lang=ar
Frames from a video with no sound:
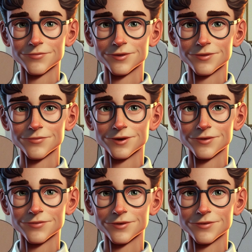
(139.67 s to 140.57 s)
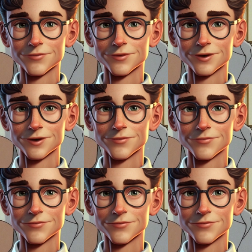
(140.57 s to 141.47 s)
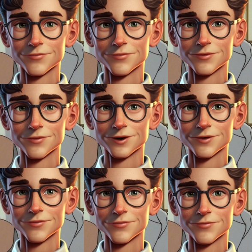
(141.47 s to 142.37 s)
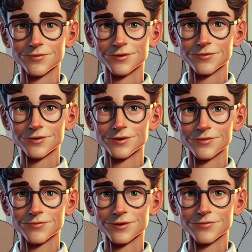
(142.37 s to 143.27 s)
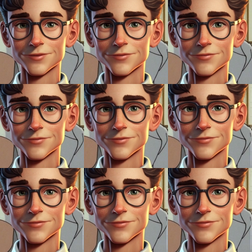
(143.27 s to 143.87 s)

كتعطي واحد المفعول زوين من بعد واحد الوقيته